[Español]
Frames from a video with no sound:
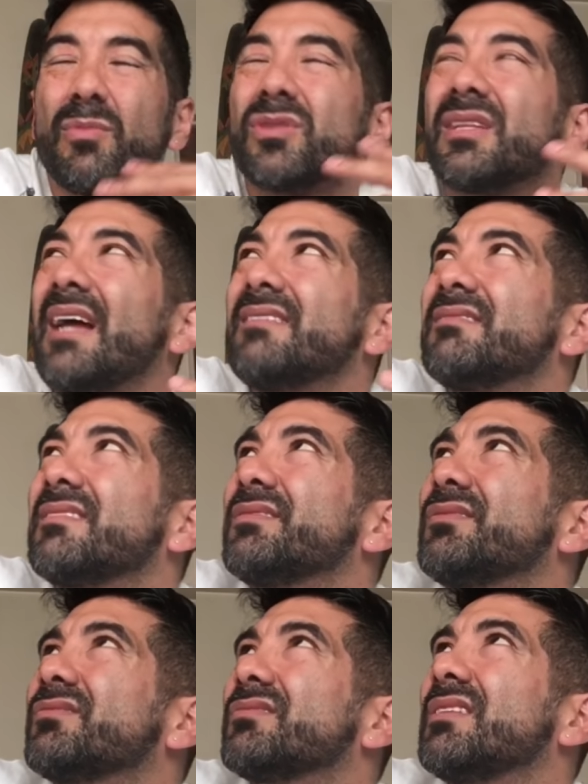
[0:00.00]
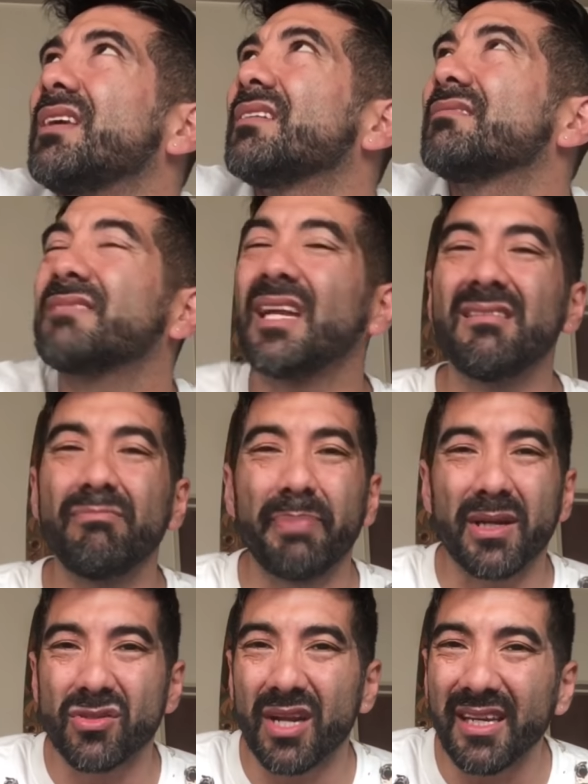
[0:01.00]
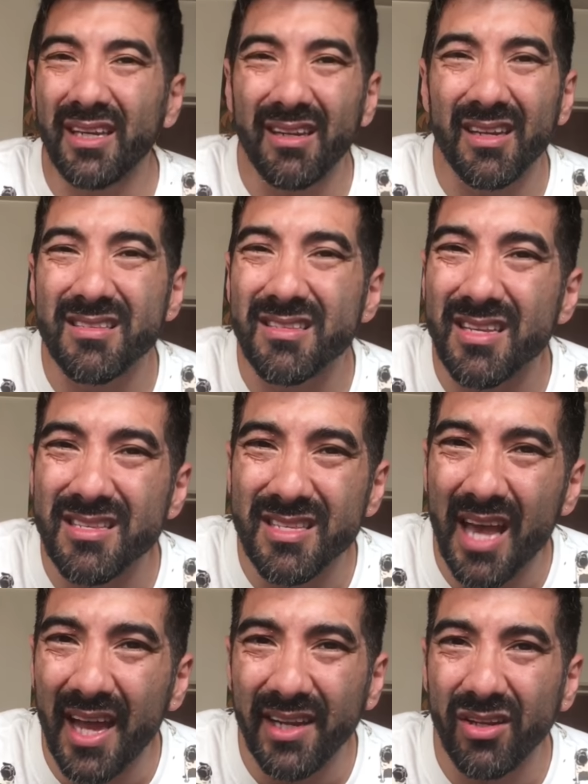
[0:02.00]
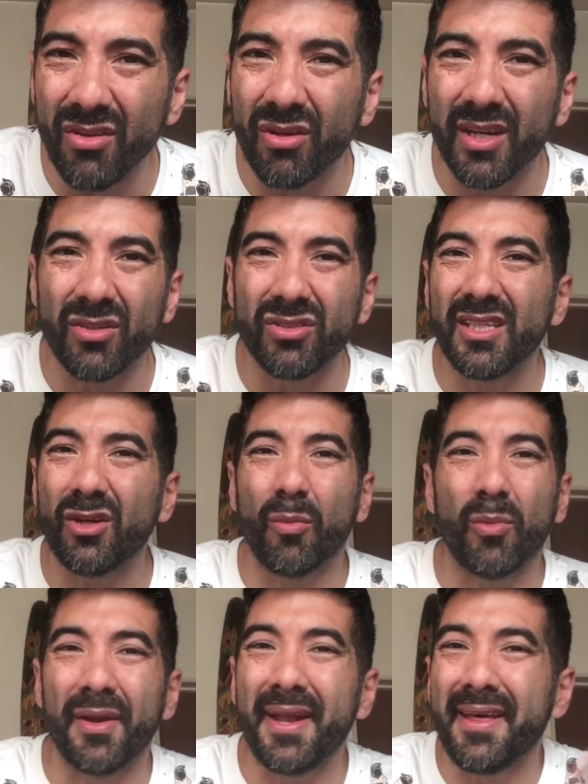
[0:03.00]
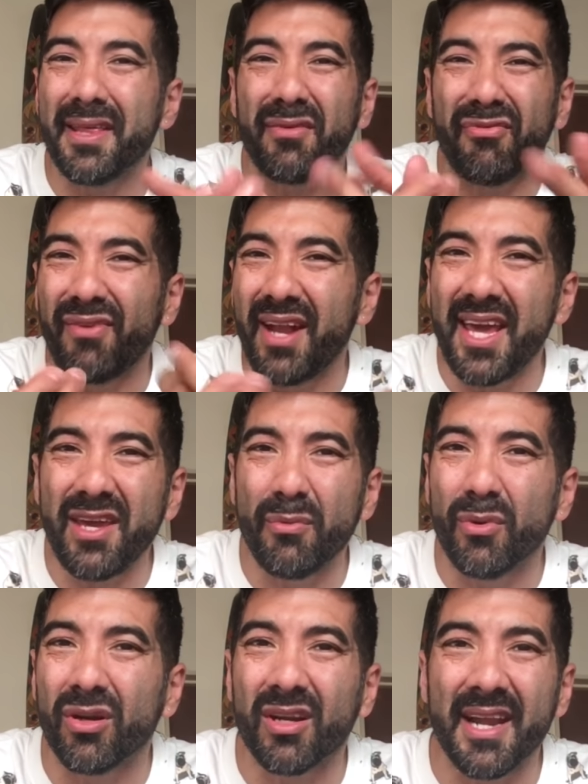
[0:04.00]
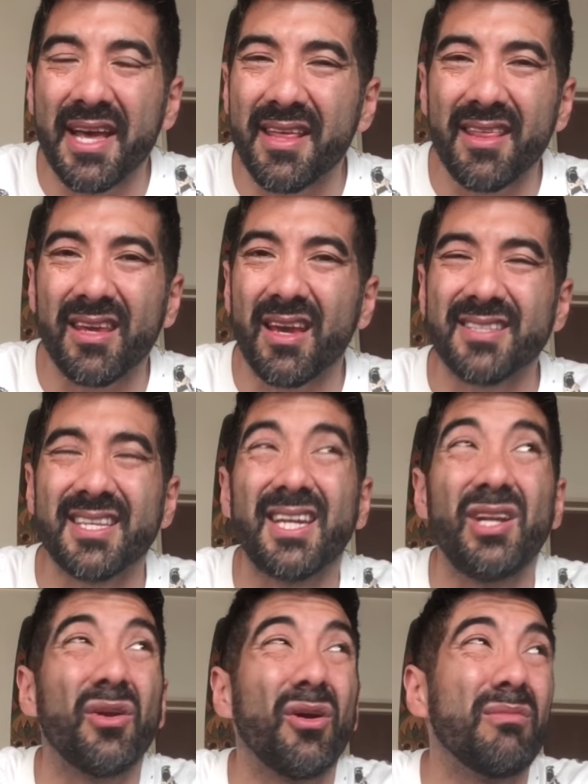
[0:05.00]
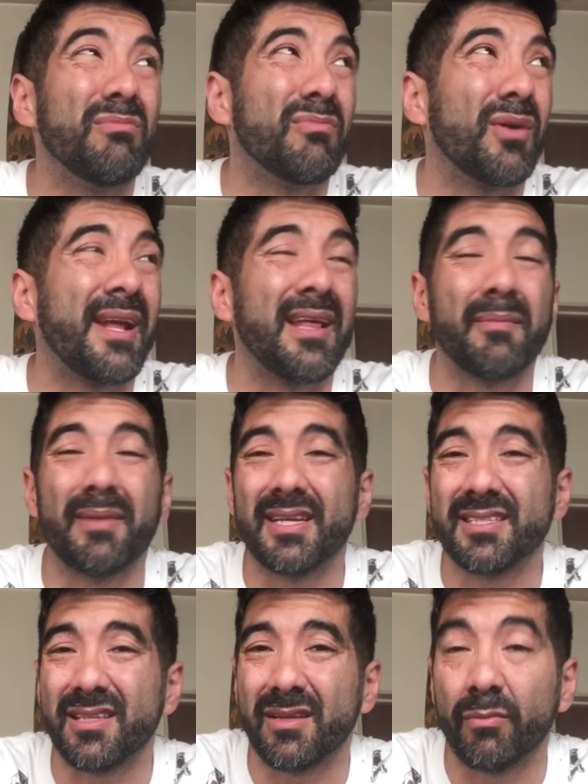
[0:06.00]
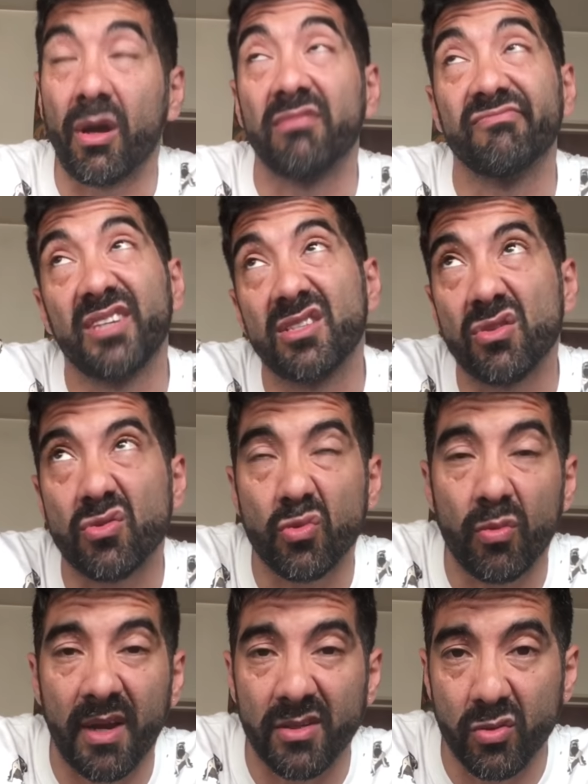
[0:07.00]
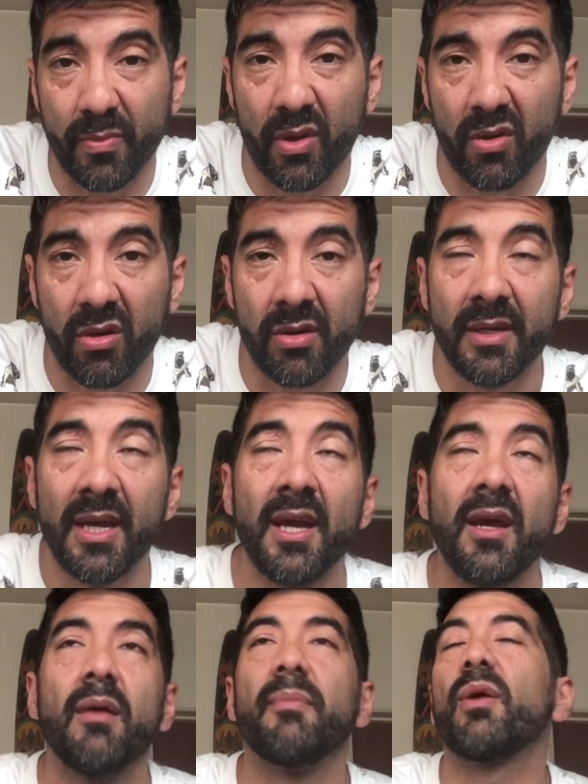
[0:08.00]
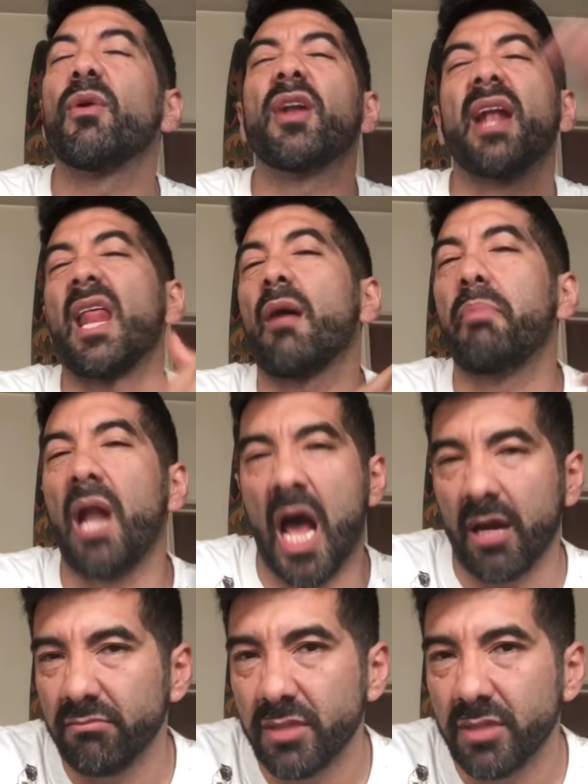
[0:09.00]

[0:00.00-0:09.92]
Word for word: tan, no sé, tan personaje innecesario que no tiene como nada de flavor, nada de. hace quilombo nada más y eso suma, supongo. Pero bueno, nada, bla. Se